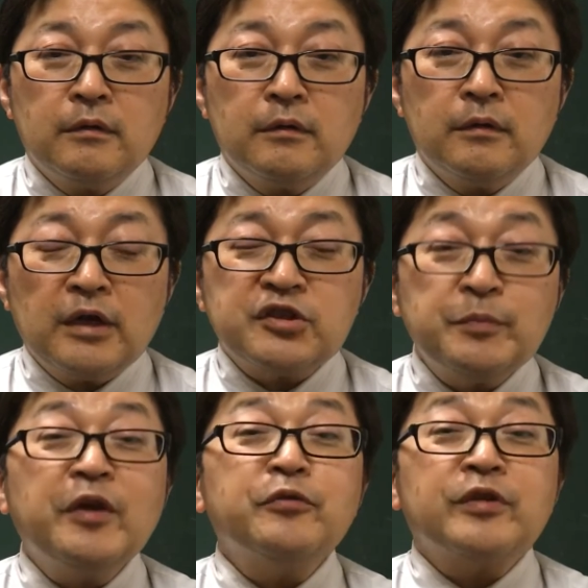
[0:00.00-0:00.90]
たと思いますか
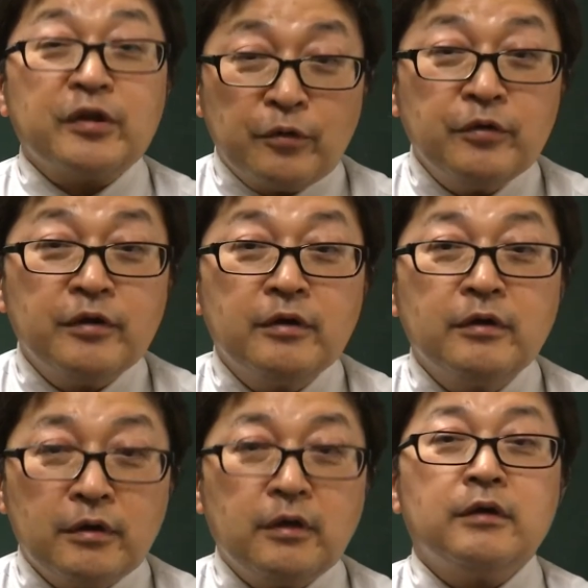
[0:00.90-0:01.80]
詰め寄ったと詰め寄っ
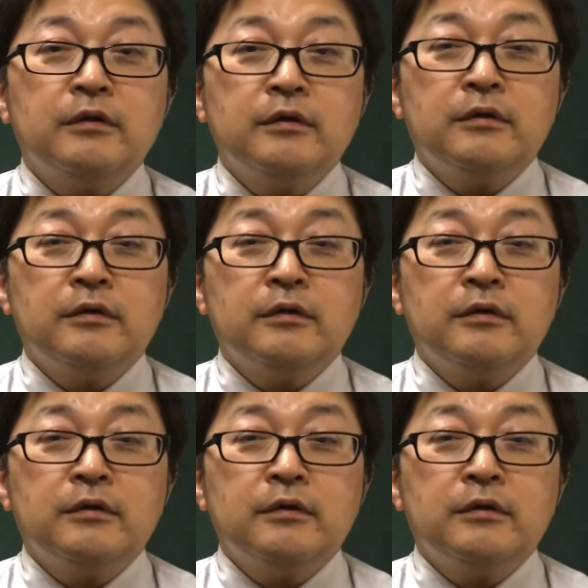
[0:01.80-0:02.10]
たと